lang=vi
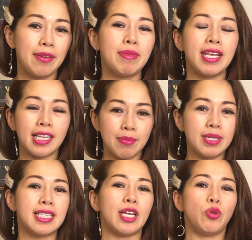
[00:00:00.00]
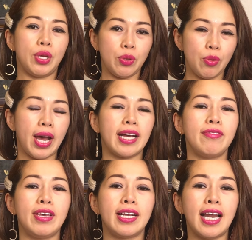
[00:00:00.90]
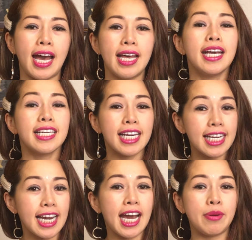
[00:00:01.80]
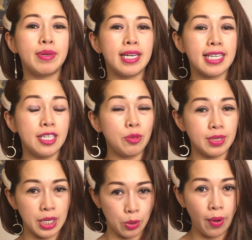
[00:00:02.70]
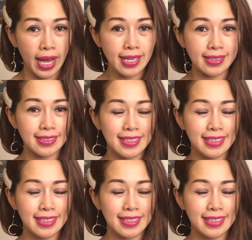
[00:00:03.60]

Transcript: bây giờ thì mình sẽ chuyển qua cái việc là khi nào mình nên dùng xịt khoáng